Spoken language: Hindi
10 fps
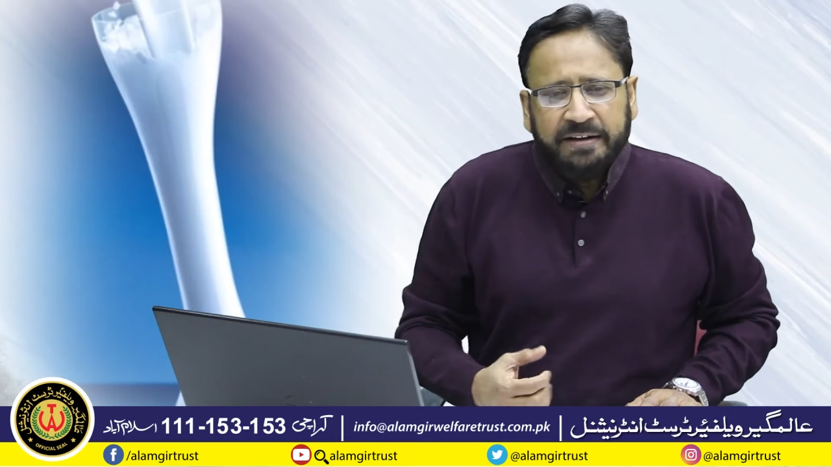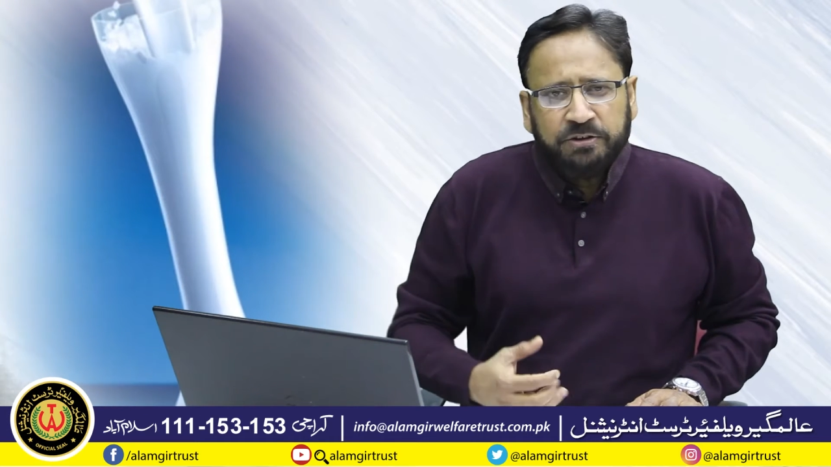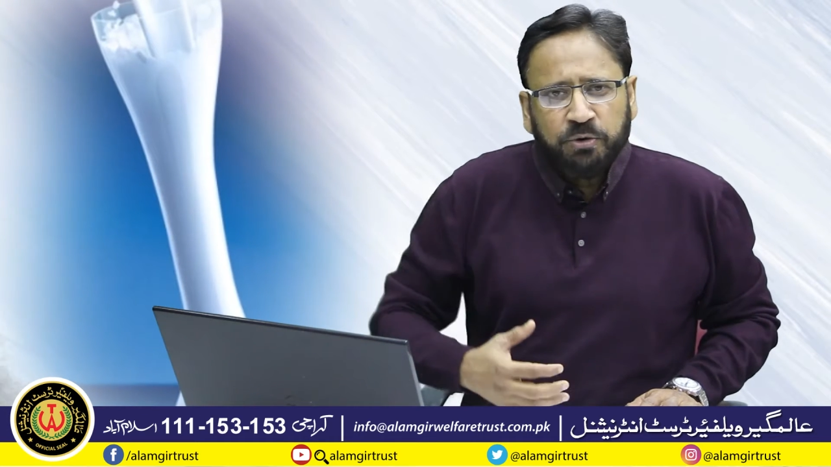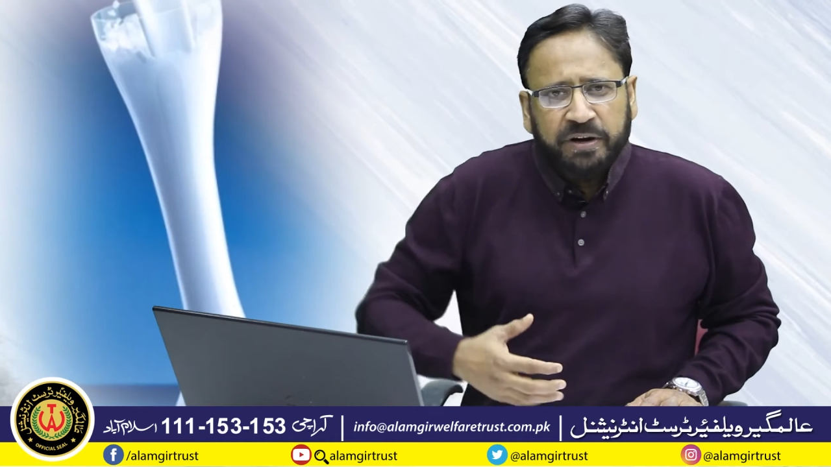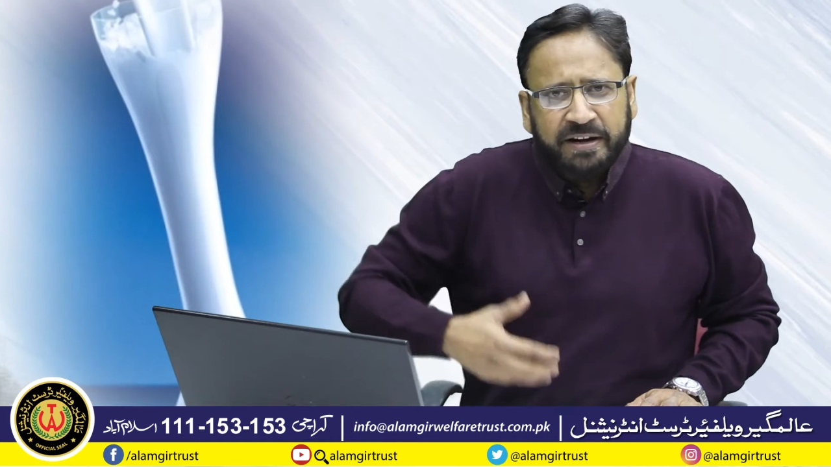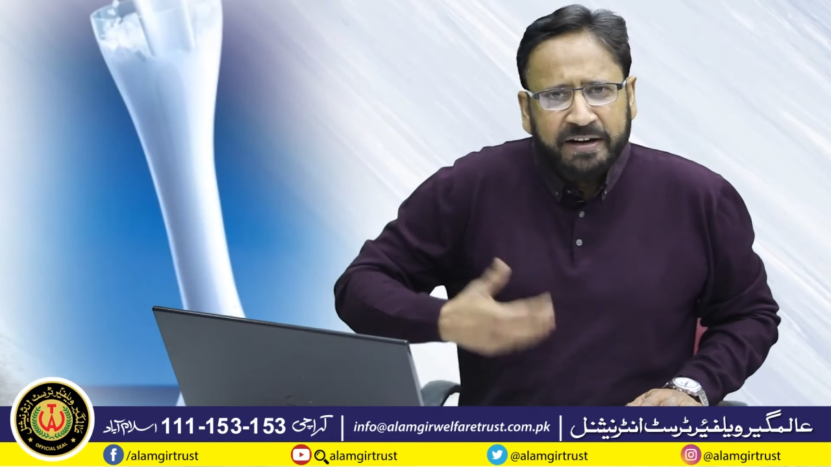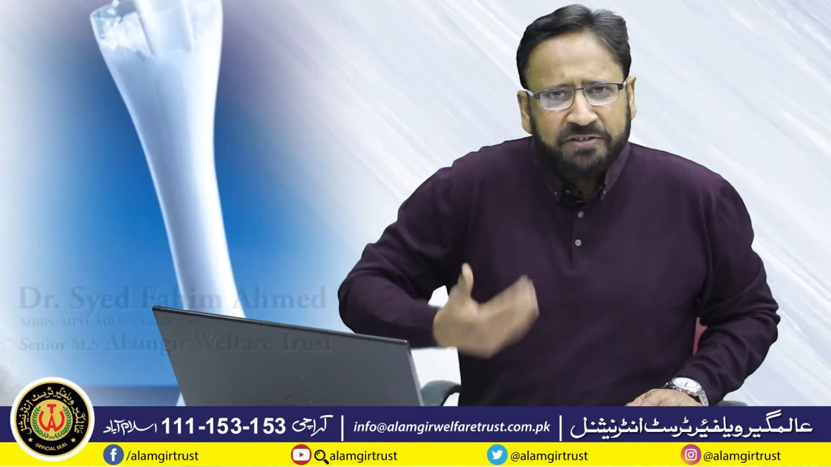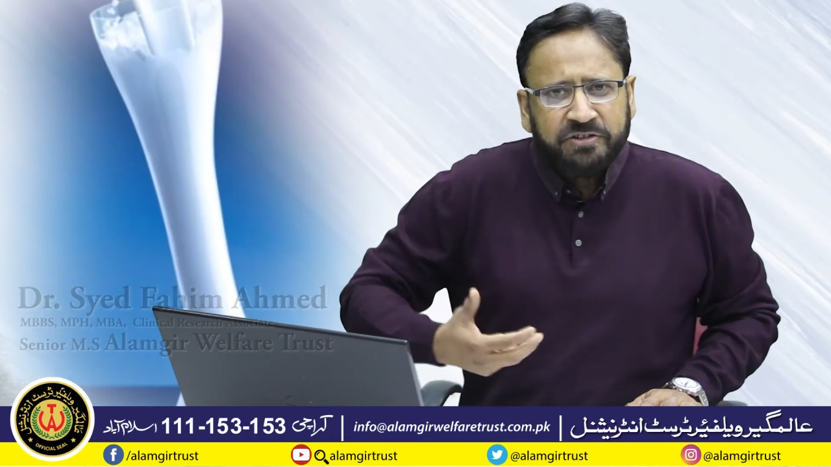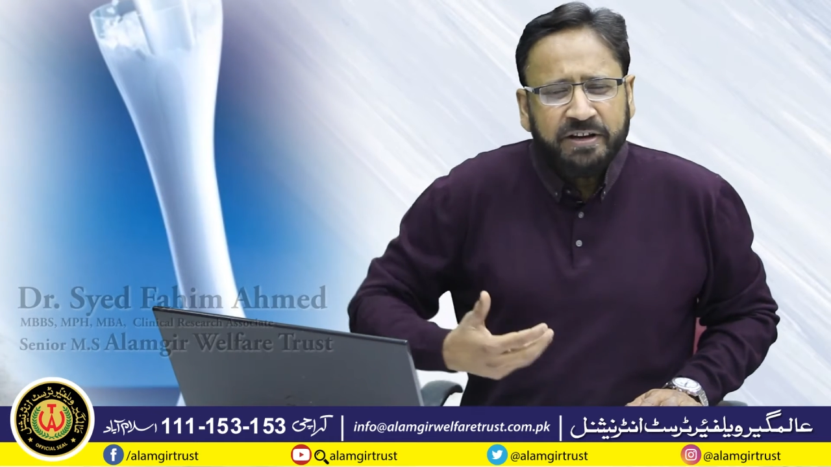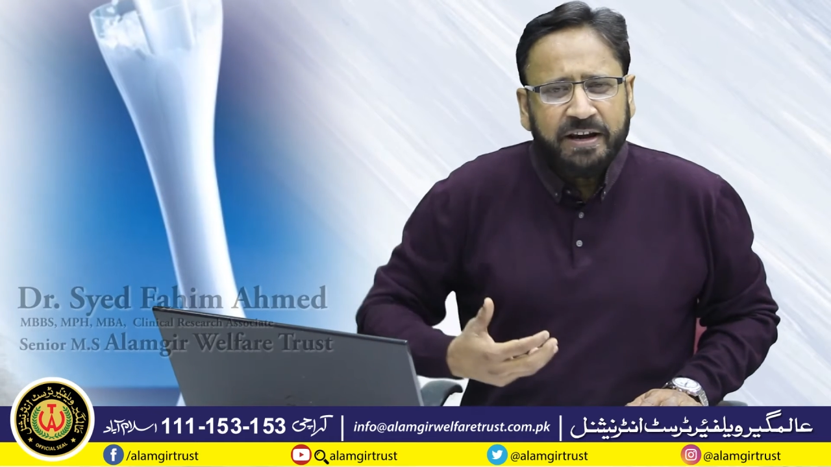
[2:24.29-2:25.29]
जो
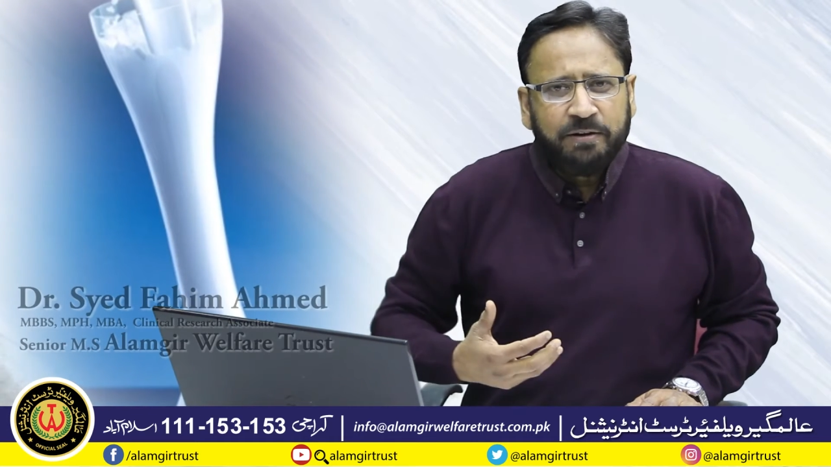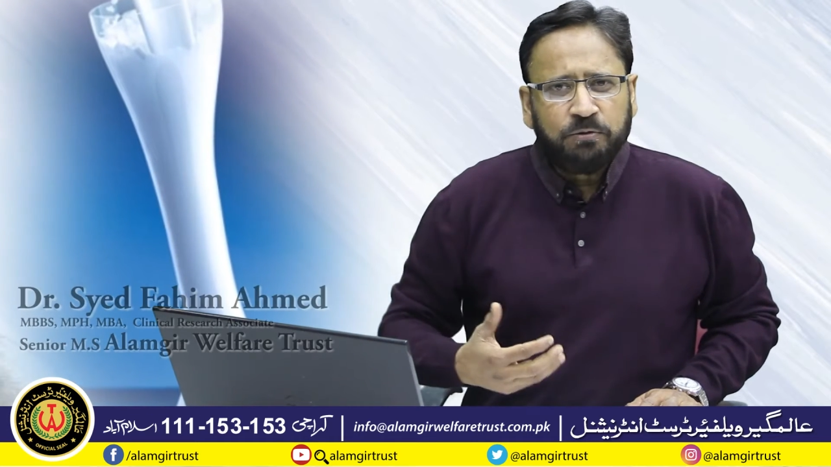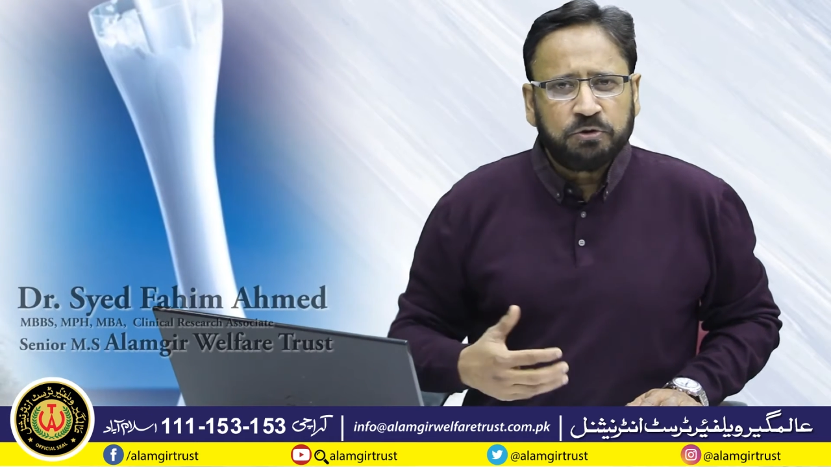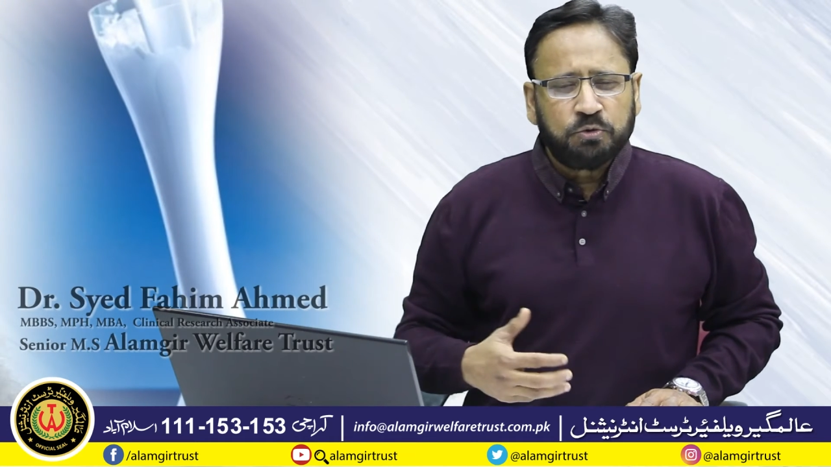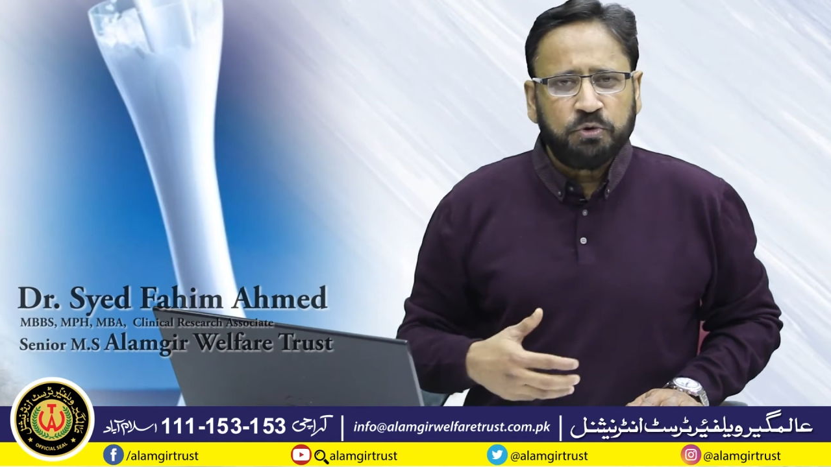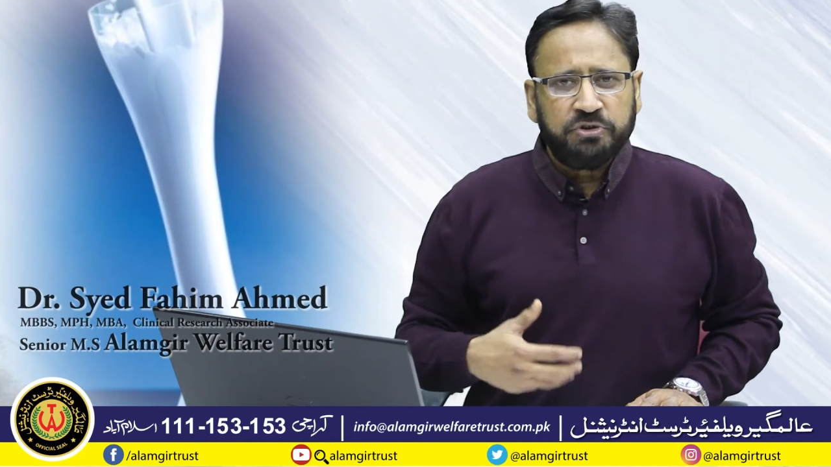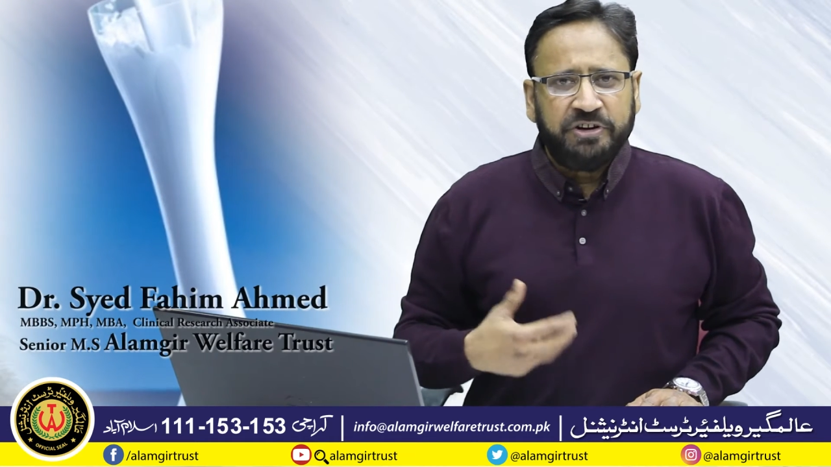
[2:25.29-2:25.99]
एनर्जी है उसको